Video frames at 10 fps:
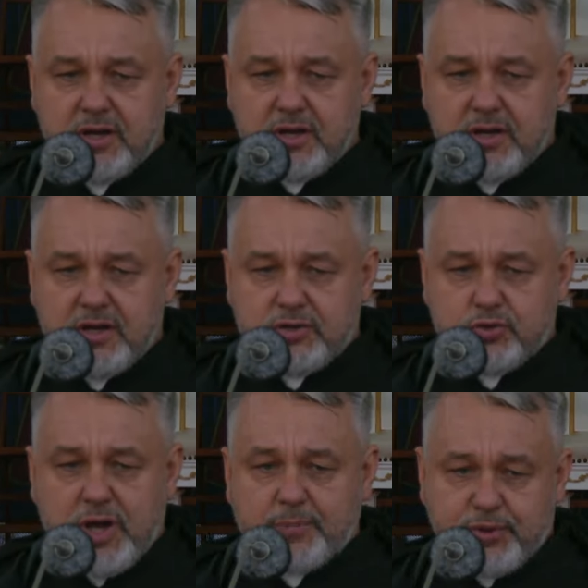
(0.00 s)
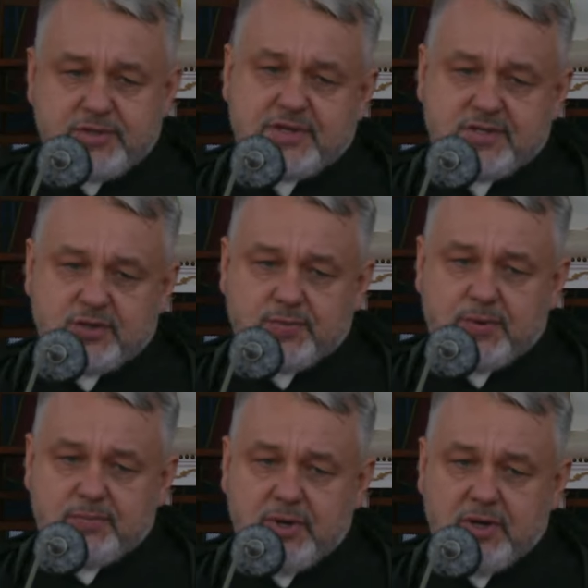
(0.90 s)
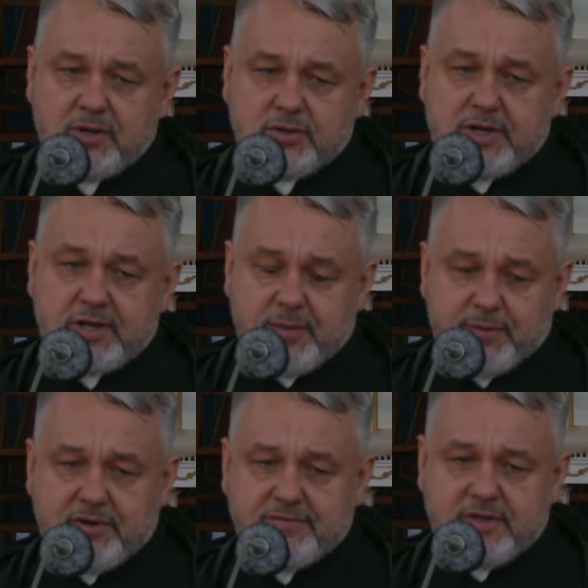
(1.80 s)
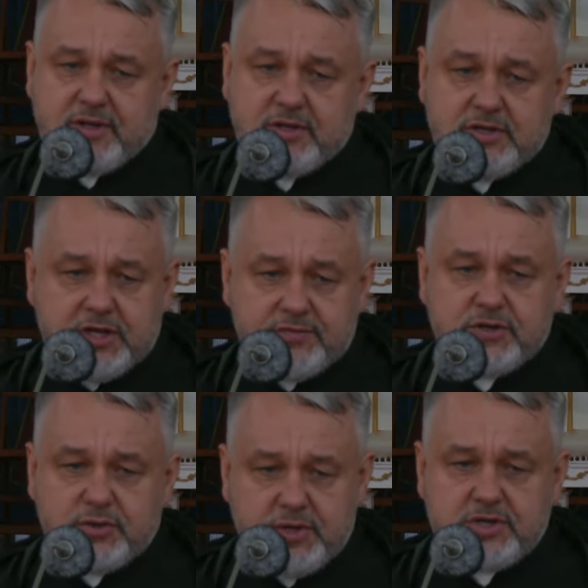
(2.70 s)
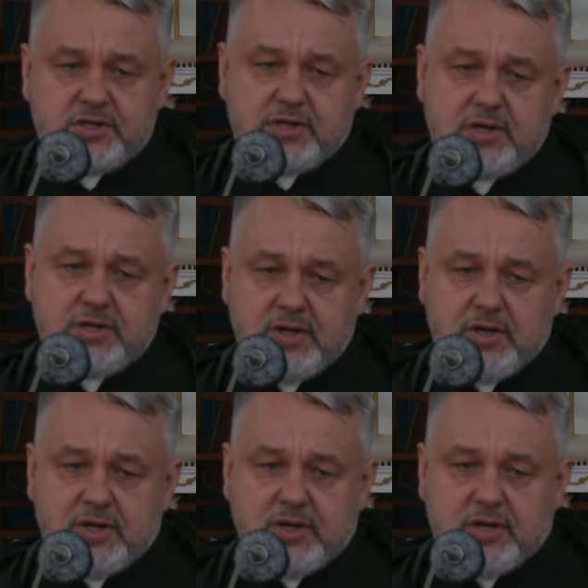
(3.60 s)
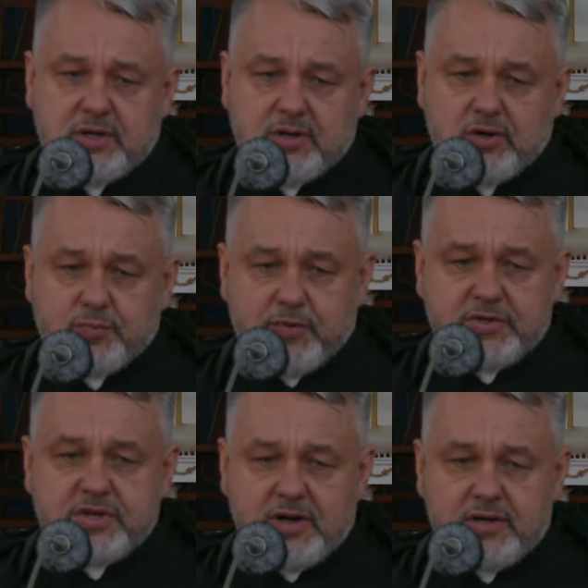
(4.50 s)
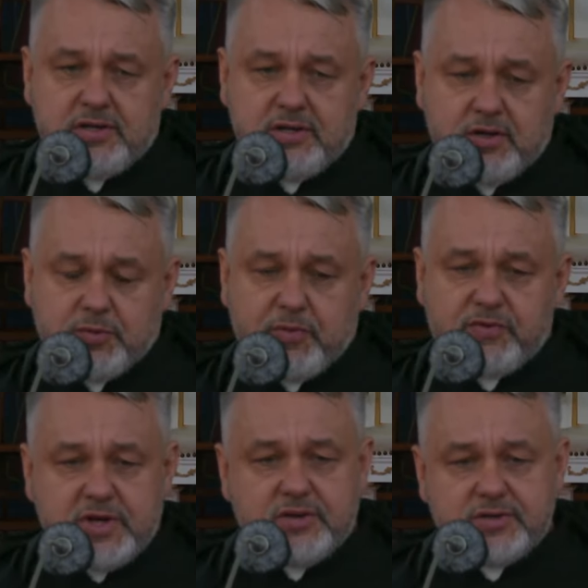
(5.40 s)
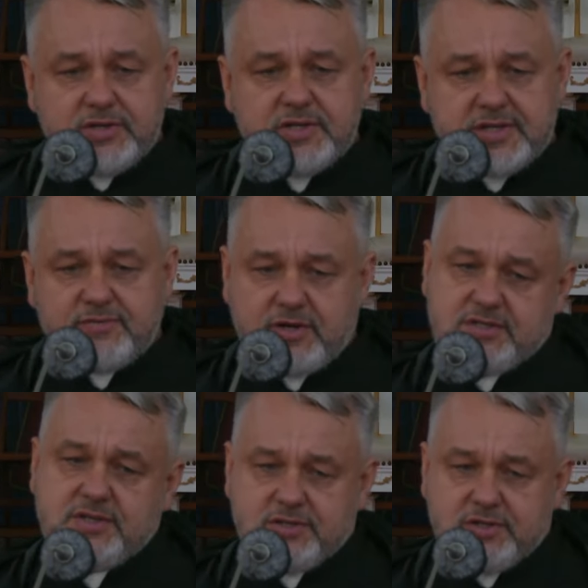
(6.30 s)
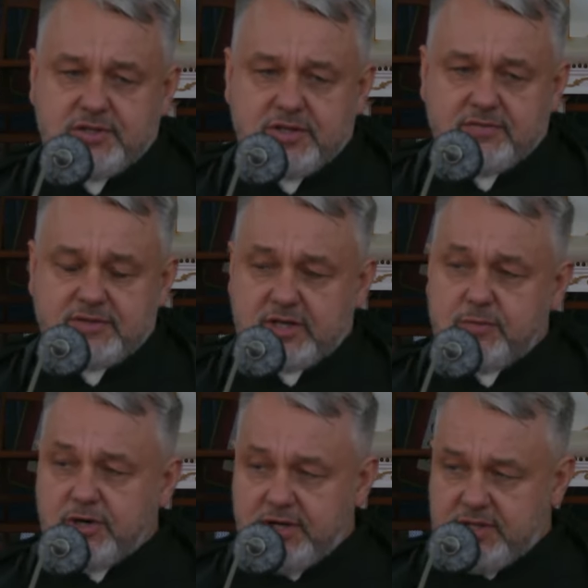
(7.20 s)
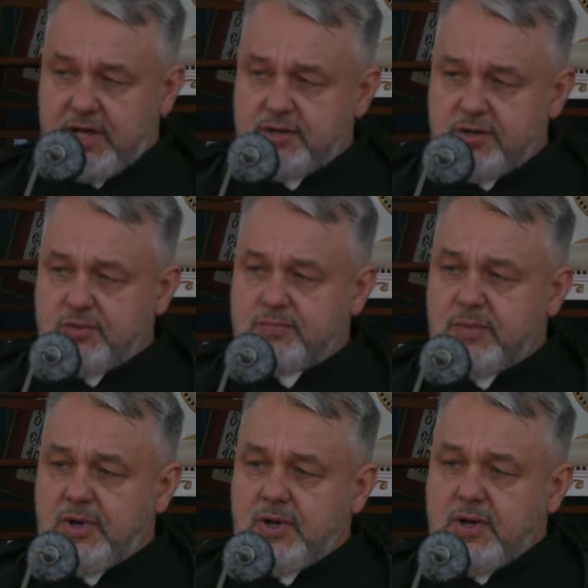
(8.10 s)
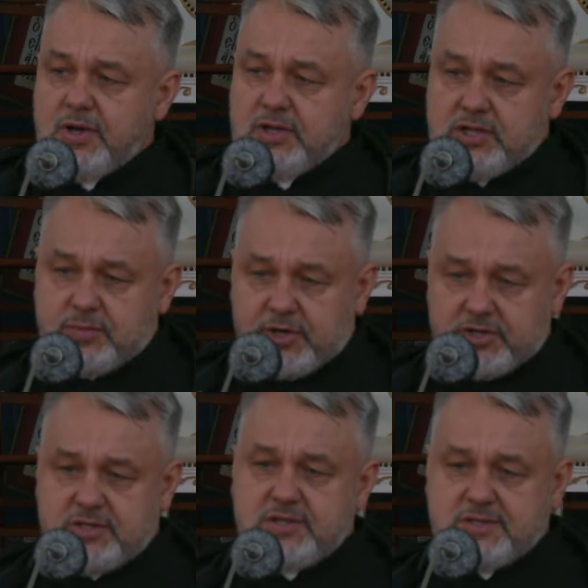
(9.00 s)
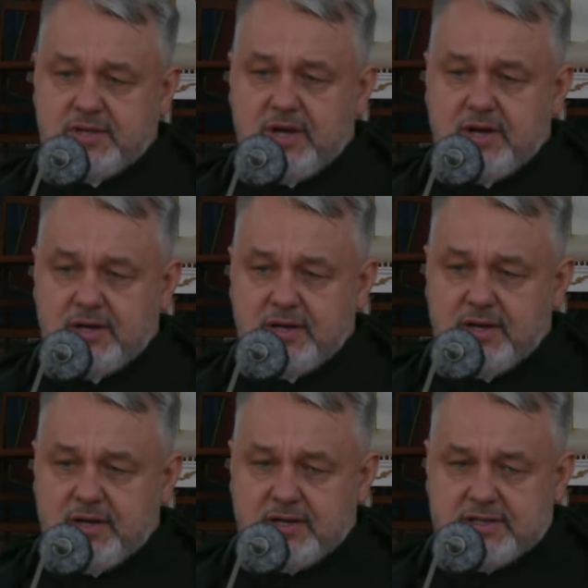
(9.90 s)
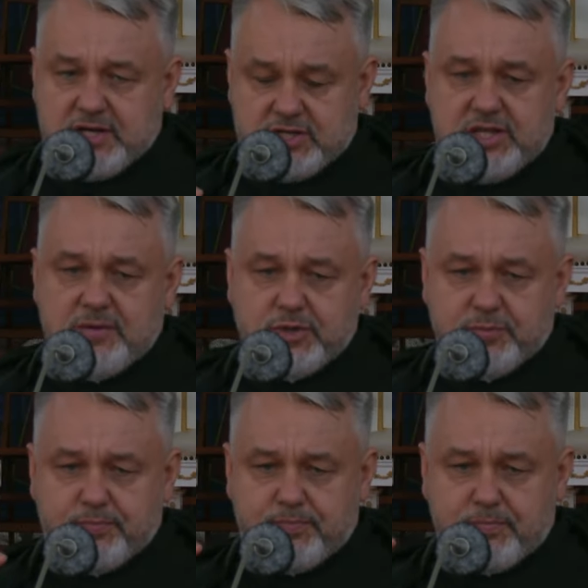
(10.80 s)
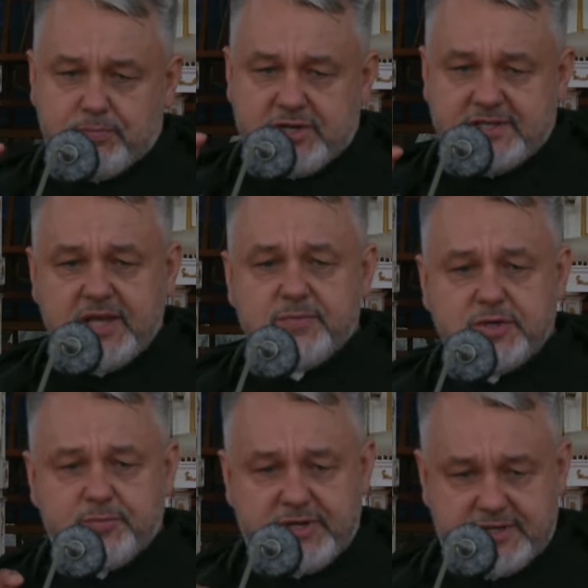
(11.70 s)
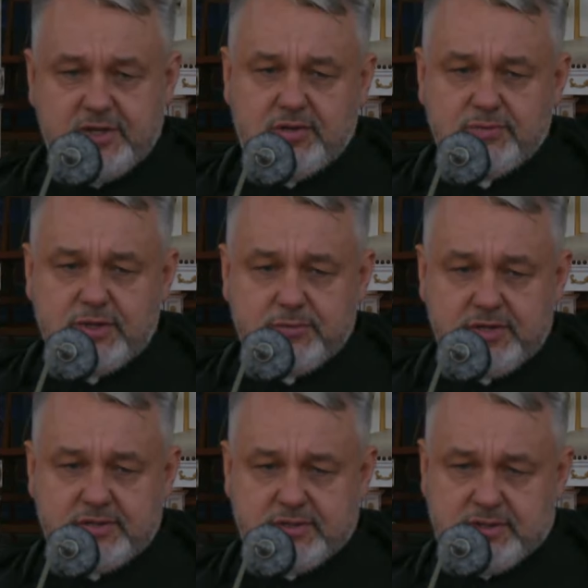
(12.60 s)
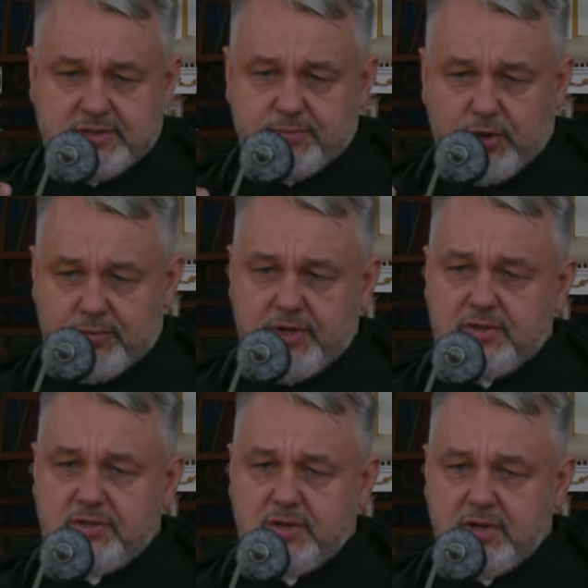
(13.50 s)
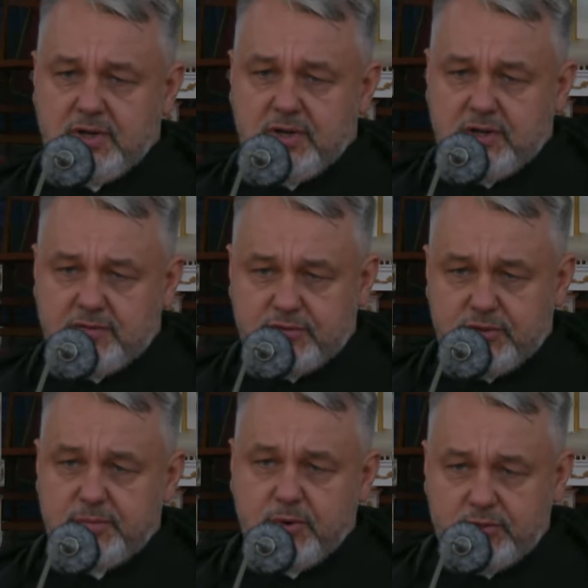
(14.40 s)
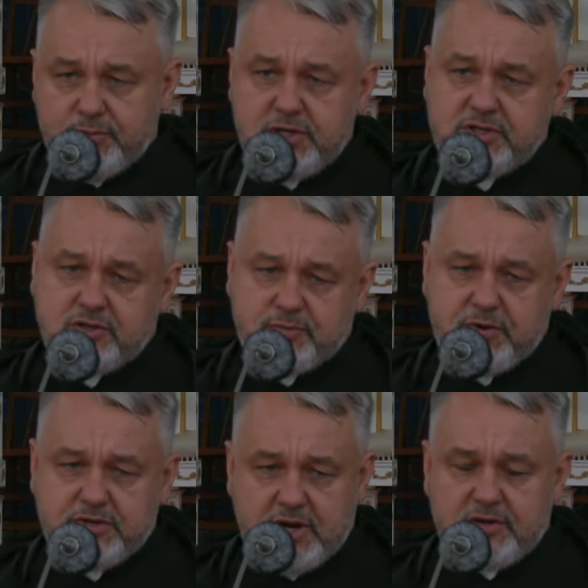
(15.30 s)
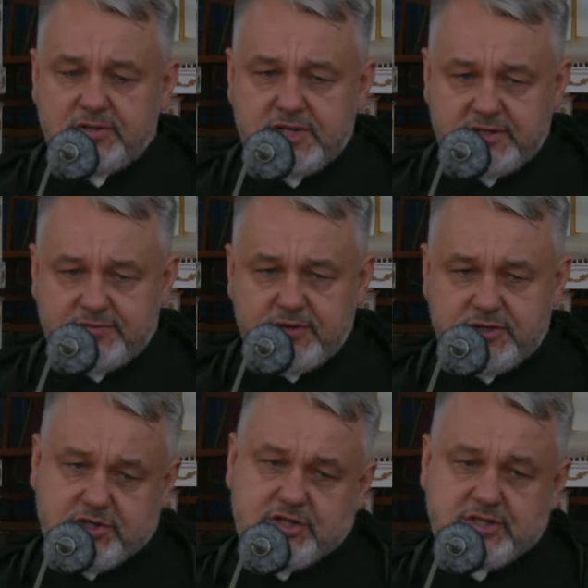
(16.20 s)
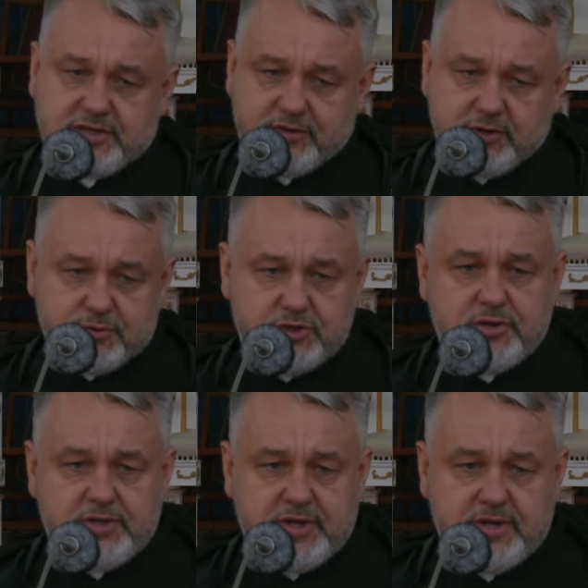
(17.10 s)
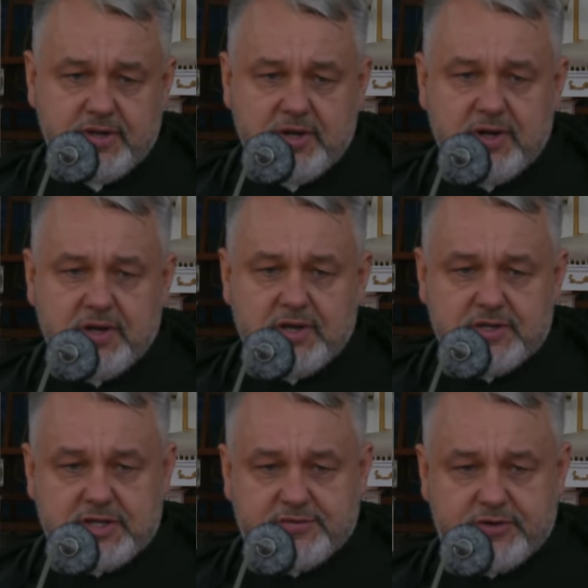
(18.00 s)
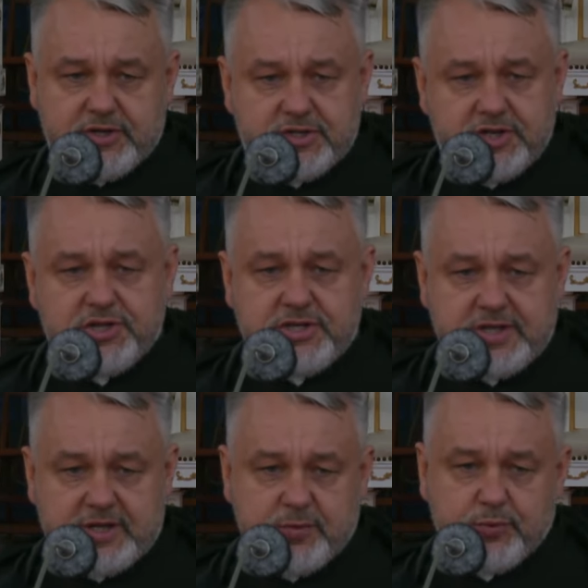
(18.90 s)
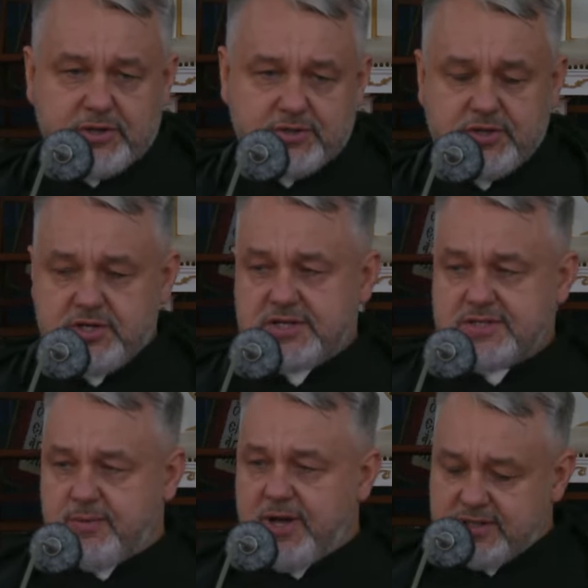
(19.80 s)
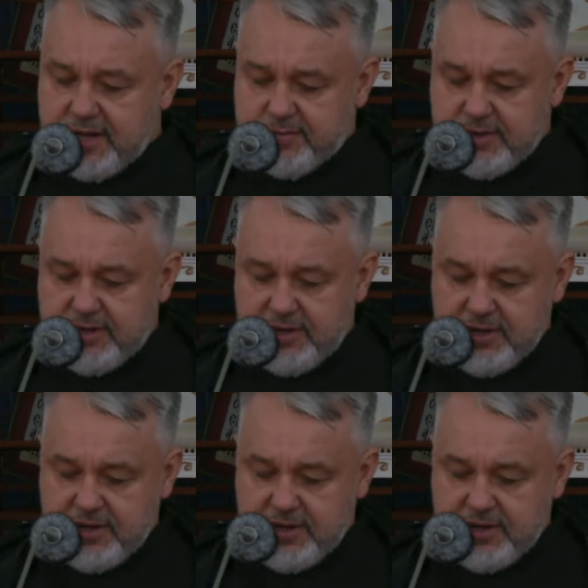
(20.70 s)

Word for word: e, szuka poza sobą, to tak naprawdę nie wziął jeszcze e, odpowiedzialności za własne życie. Więc takim kryterium, kiedy mężczyzna zaczyna być, przestaje być bezdomnym, to jest, to jest moment, e, w którym on bierze odpowiedzialność za swoje życie, za swoją żonę, za swoje dzieci, za niepłacone czasem latami,